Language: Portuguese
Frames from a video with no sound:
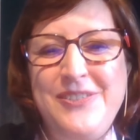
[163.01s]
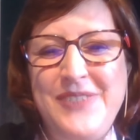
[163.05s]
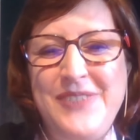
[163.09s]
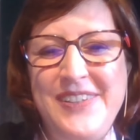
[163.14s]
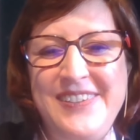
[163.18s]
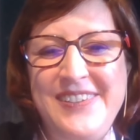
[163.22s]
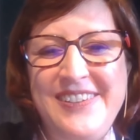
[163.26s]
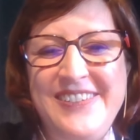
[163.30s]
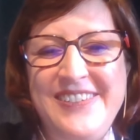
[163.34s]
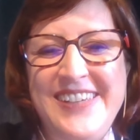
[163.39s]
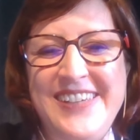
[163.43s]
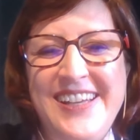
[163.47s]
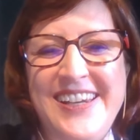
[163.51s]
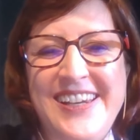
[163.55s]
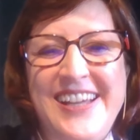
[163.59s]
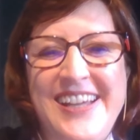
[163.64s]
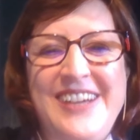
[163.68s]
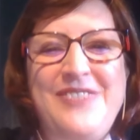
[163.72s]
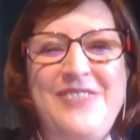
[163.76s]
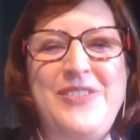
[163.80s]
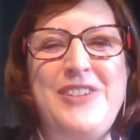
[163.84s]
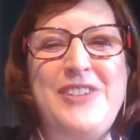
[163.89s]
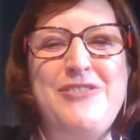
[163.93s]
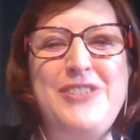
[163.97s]
mas eu ia
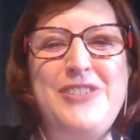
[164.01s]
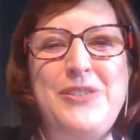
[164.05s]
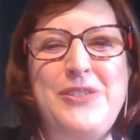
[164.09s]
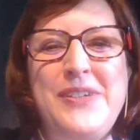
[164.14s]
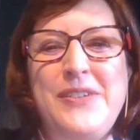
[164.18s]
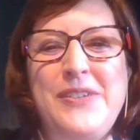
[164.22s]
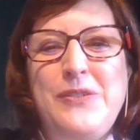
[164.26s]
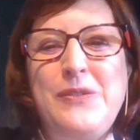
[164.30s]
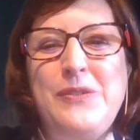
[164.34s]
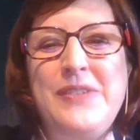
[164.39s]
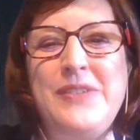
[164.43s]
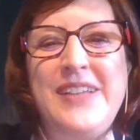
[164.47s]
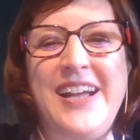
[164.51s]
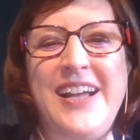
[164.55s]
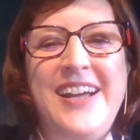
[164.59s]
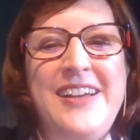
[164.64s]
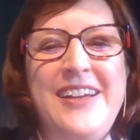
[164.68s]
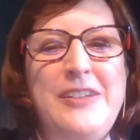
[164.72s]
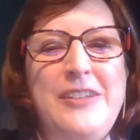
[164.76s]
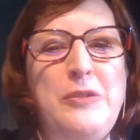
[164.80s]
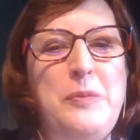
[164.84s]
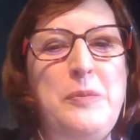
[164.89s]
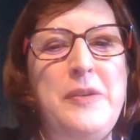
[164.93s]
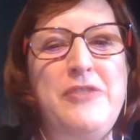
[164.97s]
lá para ver o
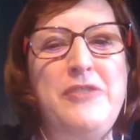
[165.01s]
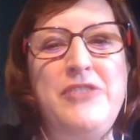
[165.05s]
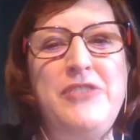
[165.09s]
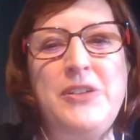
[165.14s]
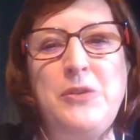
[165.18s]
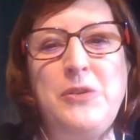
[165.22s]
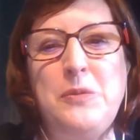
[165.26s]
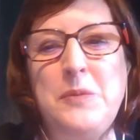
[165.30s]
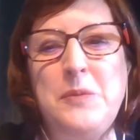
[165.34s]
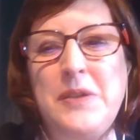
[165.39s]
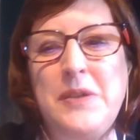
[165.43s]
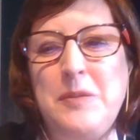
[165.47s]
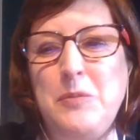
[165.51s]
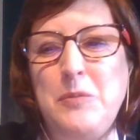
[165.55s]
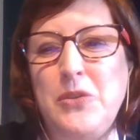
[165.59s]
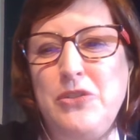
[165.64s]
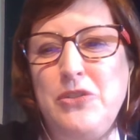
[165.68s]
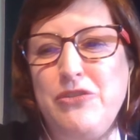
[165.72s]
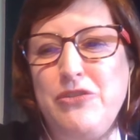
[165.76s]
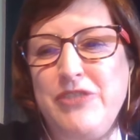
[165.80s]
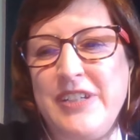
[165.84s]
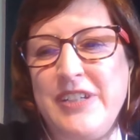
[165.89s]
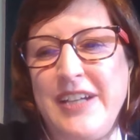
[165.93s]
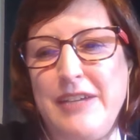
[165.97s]
resultado, para ver como que
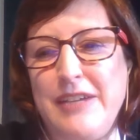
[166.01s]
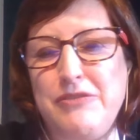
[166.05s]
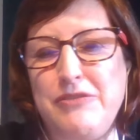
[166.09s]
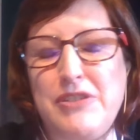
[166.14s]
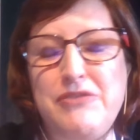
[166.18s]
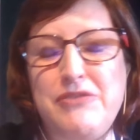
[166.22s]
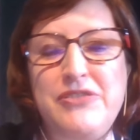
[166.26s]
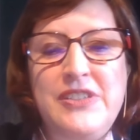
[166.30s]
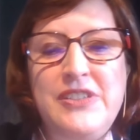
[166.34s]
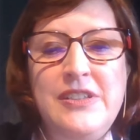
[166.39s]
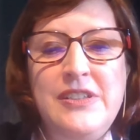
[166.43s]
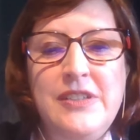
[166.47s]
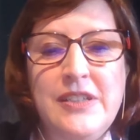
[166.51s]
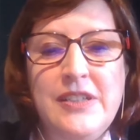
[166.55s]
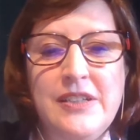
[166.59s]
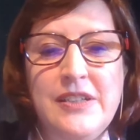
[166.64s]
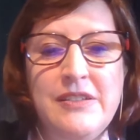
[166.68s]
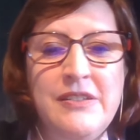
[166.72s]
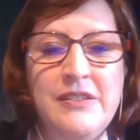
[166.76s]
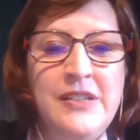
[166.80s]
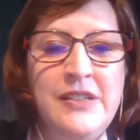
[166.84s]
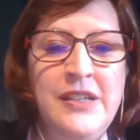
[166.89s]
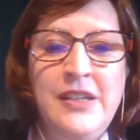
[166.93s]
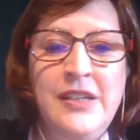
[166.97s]
modificava a
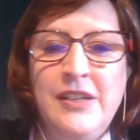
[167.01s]
vida